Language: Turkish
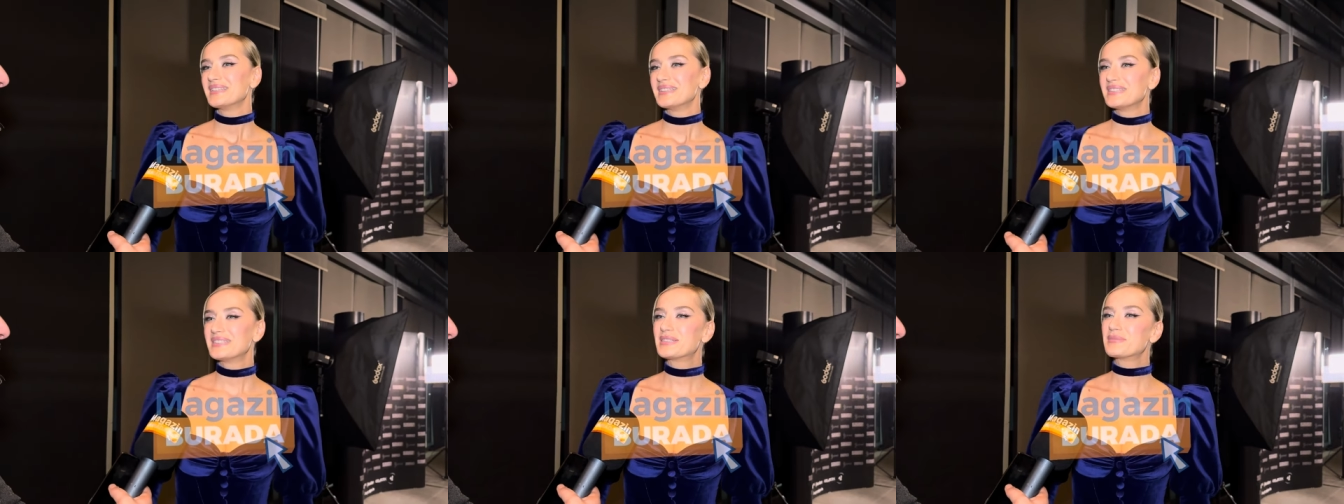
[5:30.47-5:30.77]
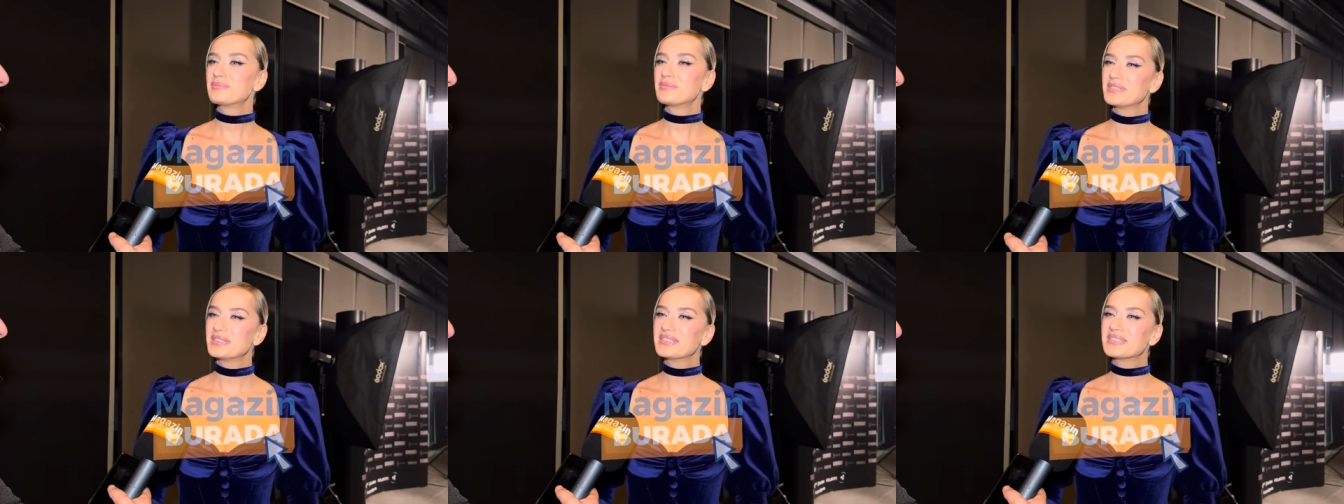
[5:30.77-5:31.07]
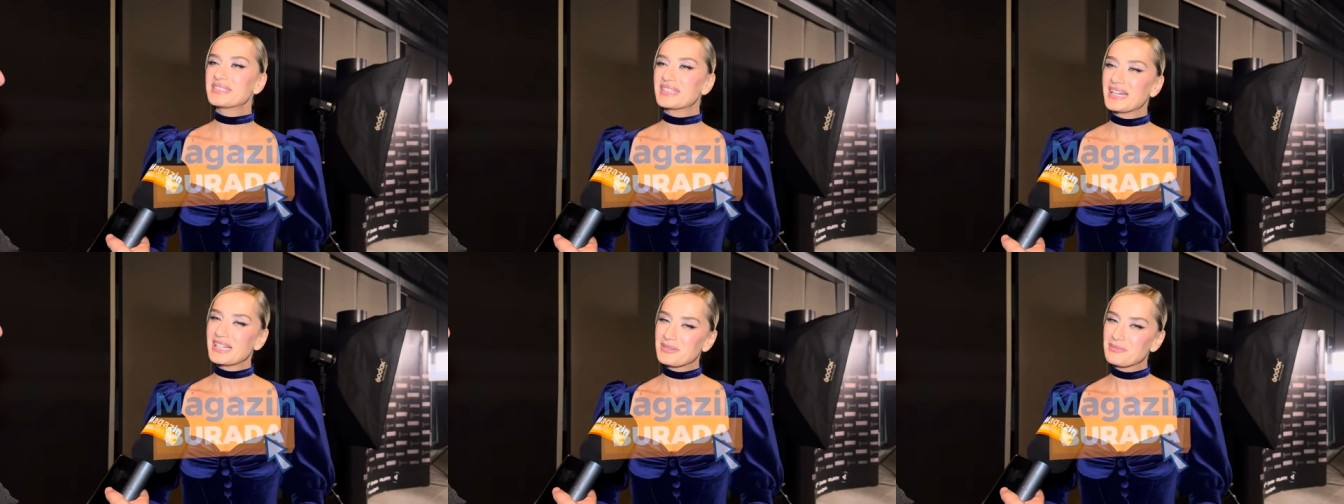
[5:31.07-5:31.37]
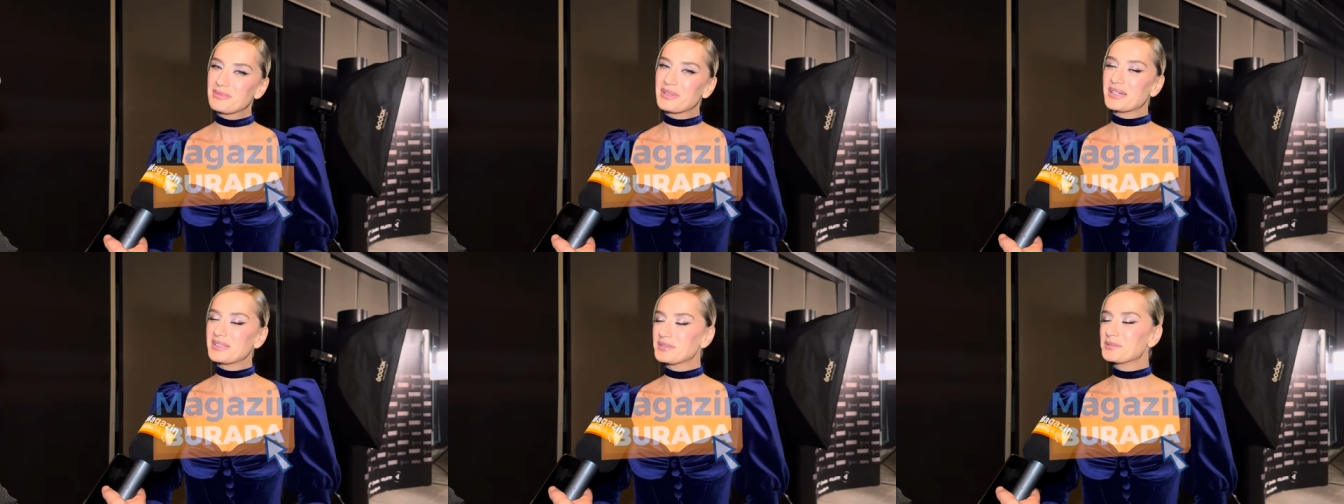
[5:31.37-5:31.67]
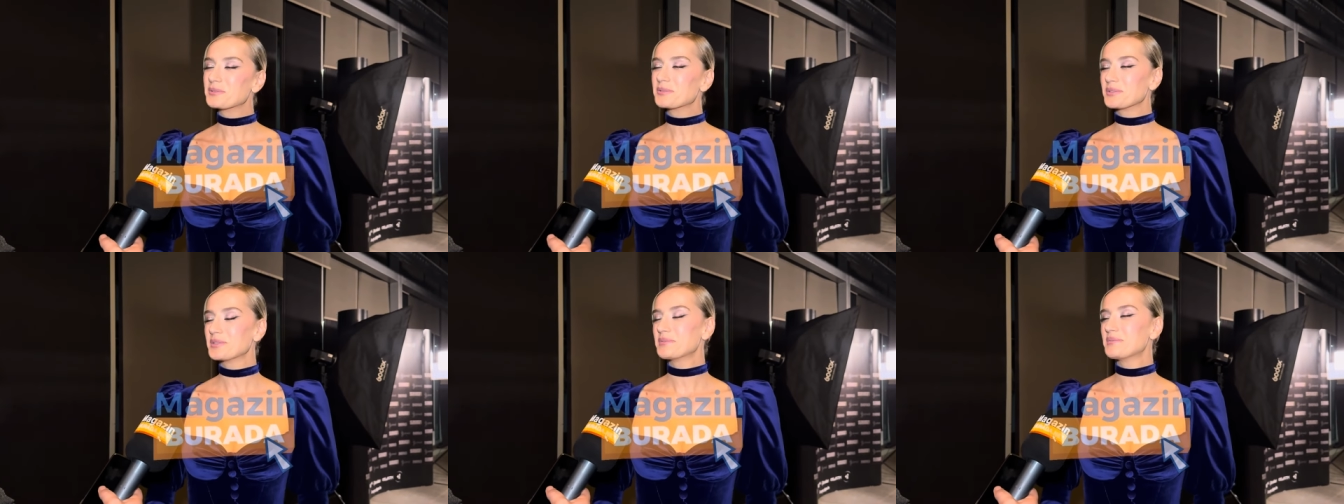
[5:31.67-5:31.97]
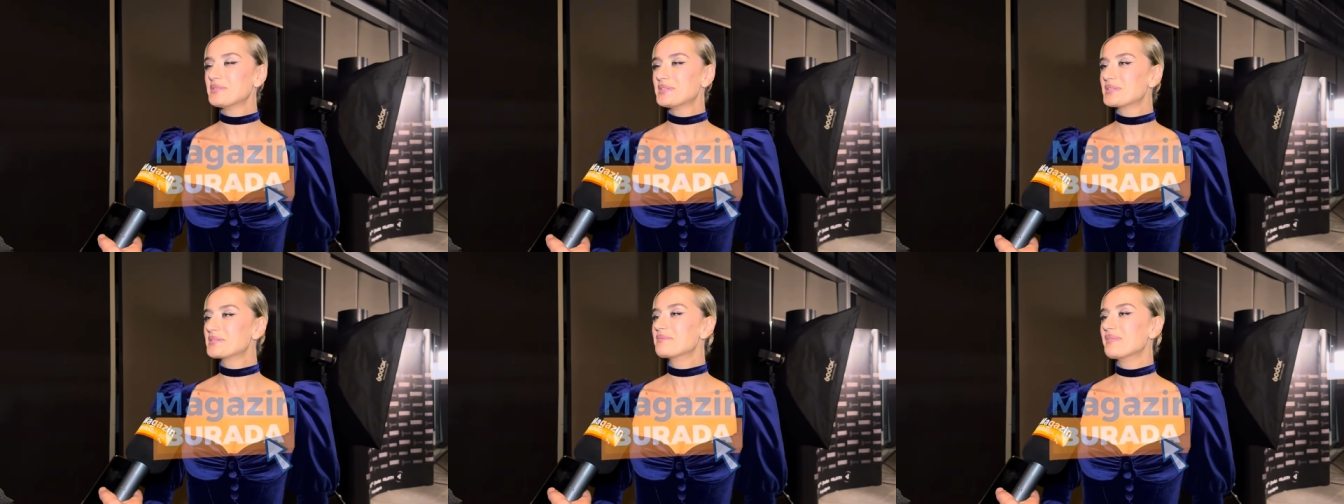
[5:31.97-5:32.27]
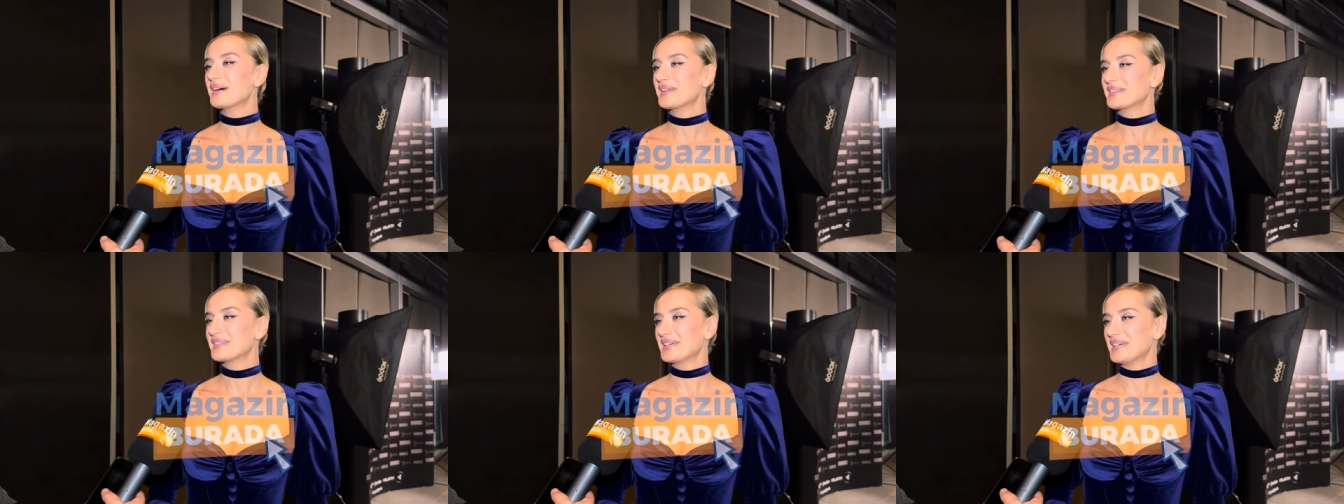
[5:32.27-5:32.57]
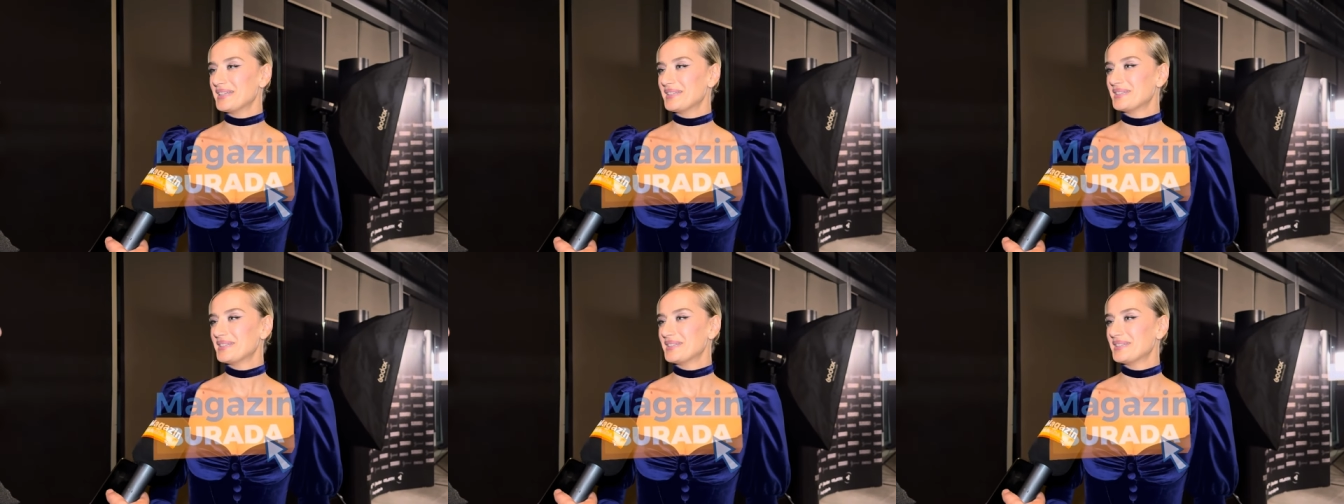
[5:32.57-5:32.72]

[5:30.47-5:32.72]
Disiplinli sert bir anne olabilir benden.